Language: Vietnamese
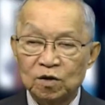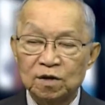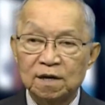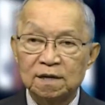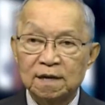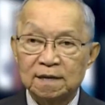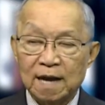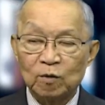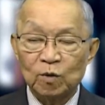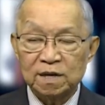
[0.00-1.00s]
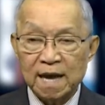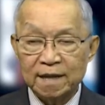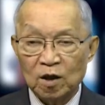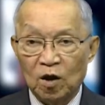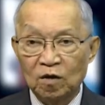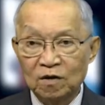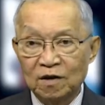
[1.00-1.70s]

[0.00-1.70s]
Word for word: thường các quốc gia nhỏ,